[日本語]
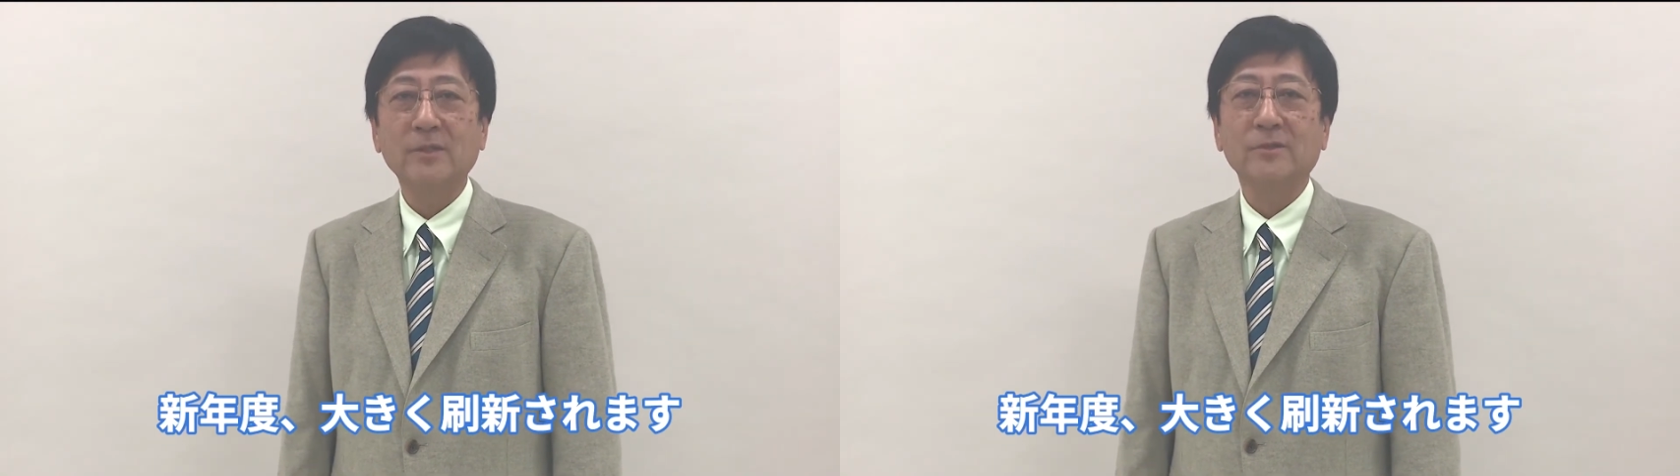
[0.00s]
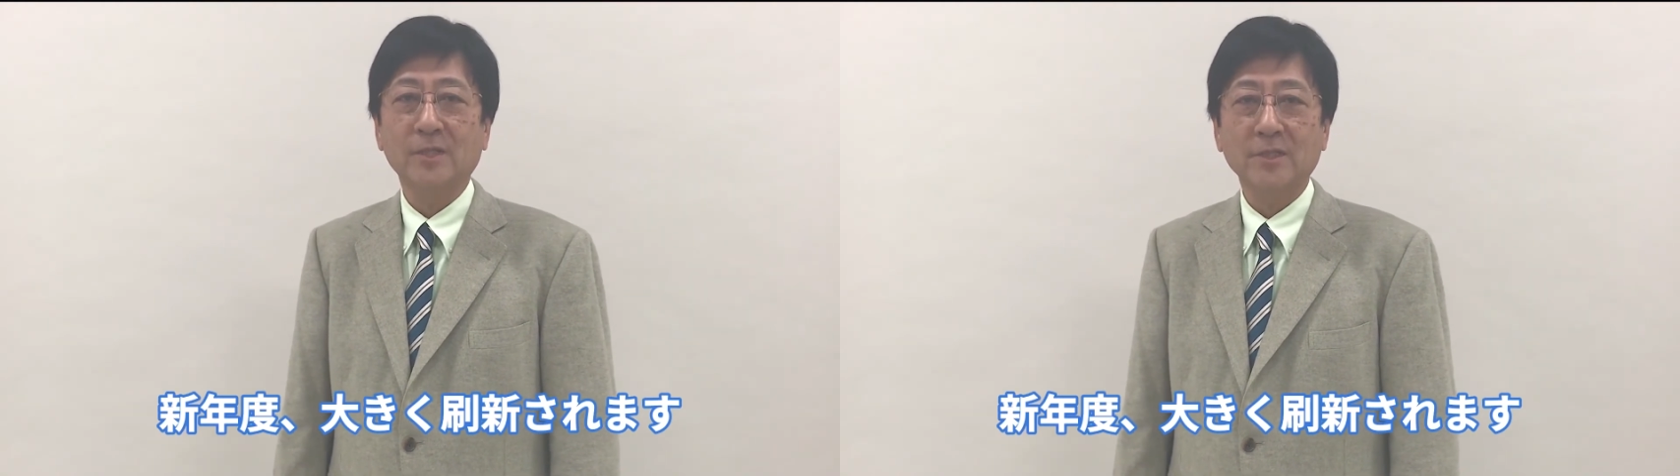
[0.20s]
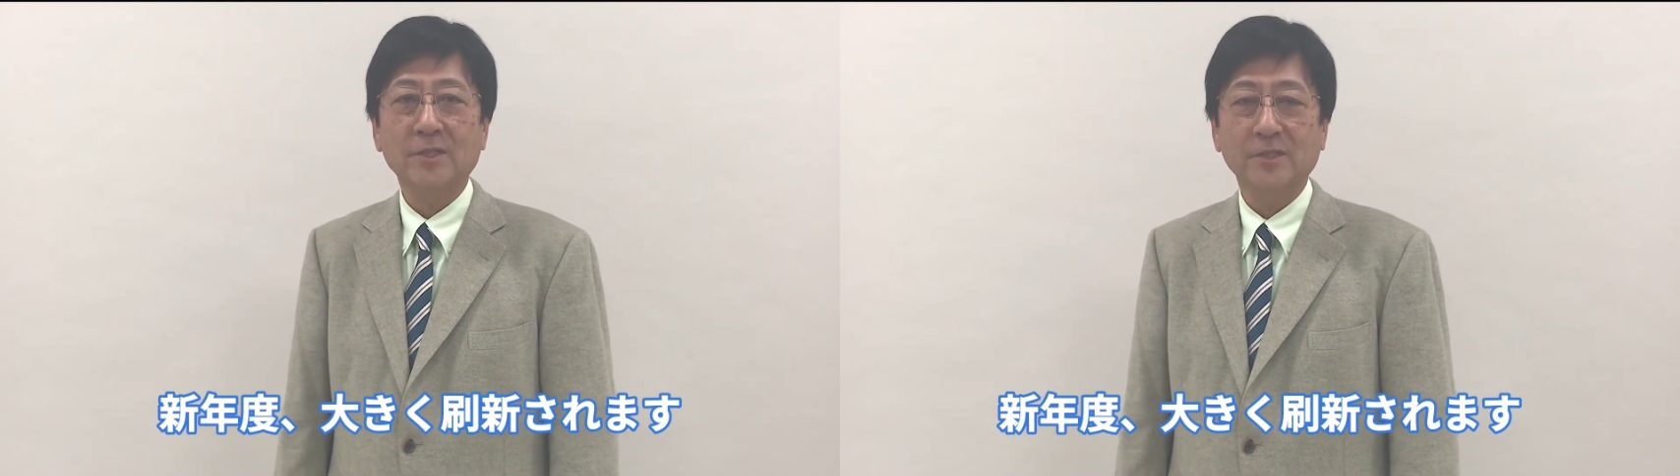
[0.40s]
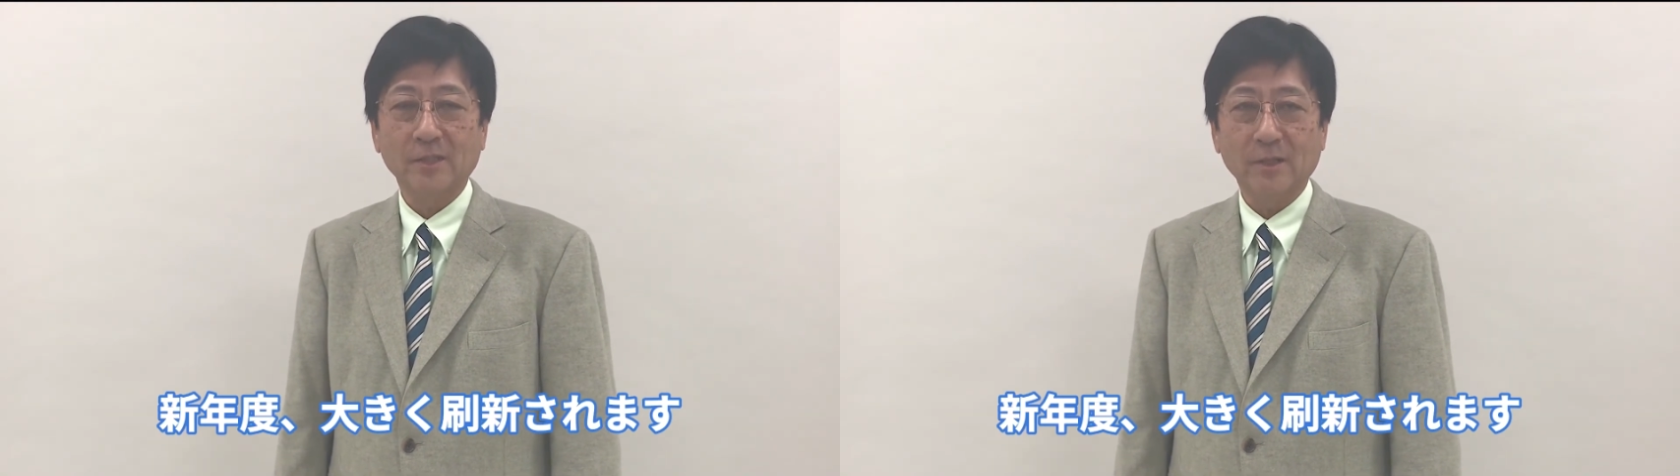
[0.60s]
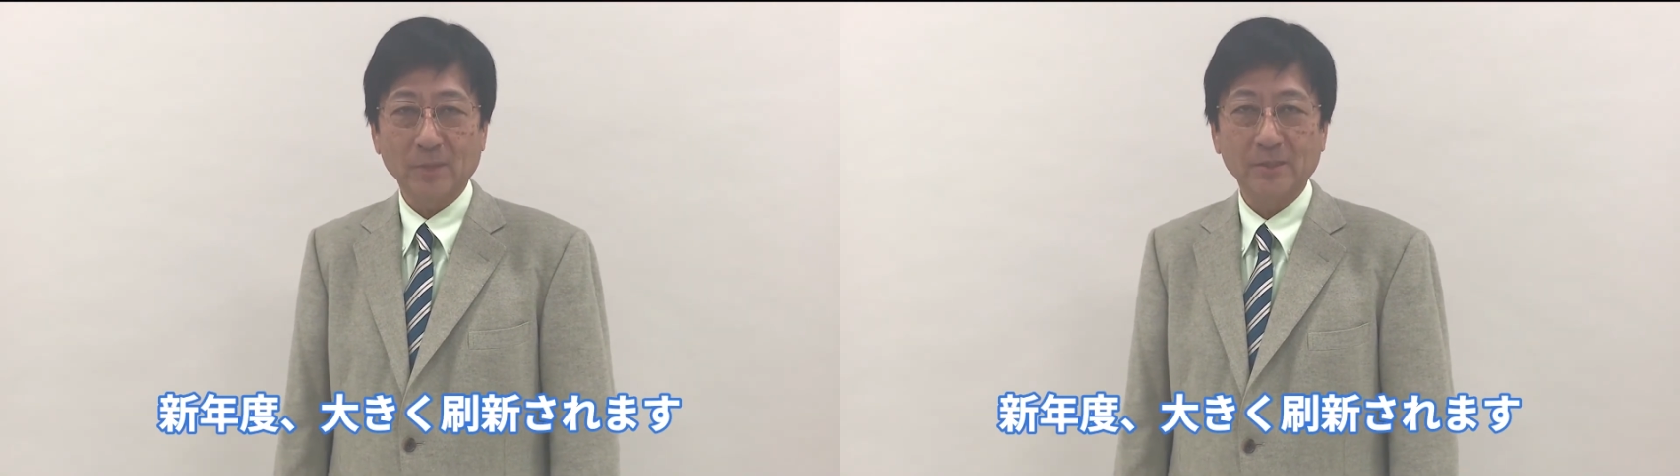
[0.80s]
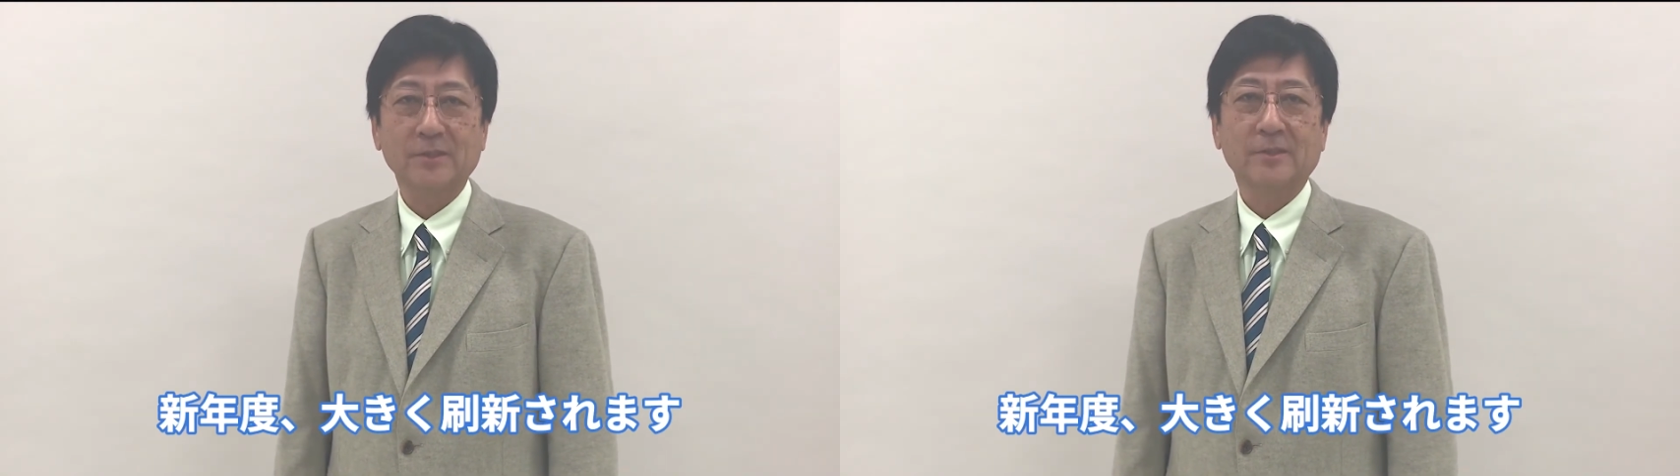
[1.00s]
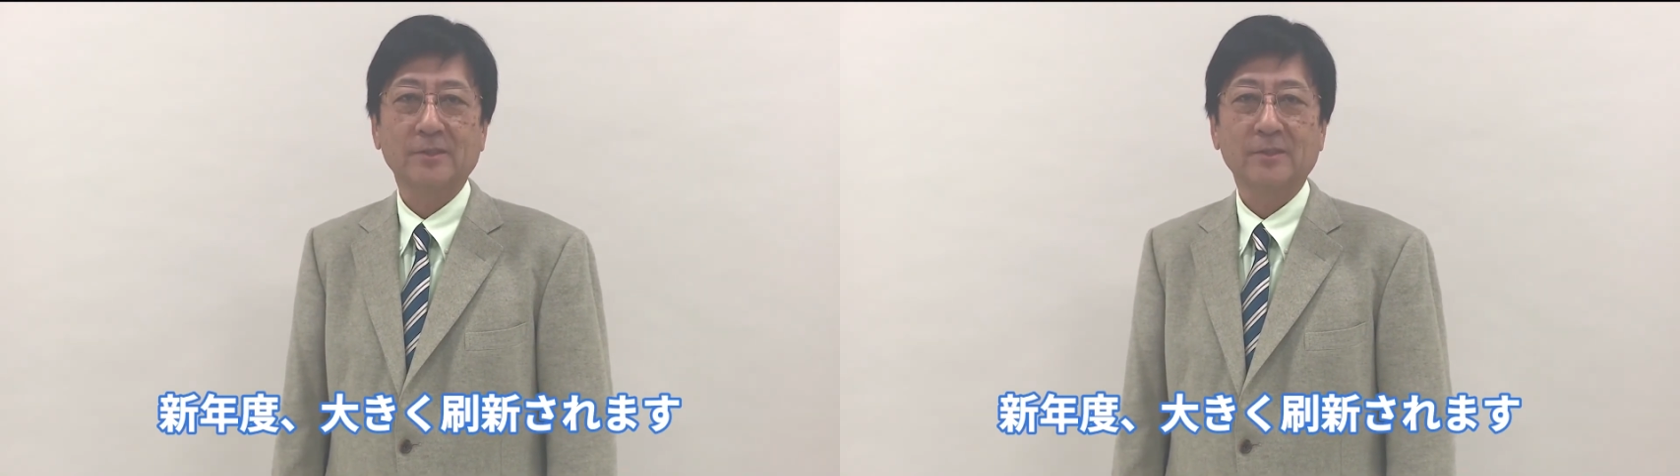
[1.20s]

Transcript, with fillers: きく刷新されます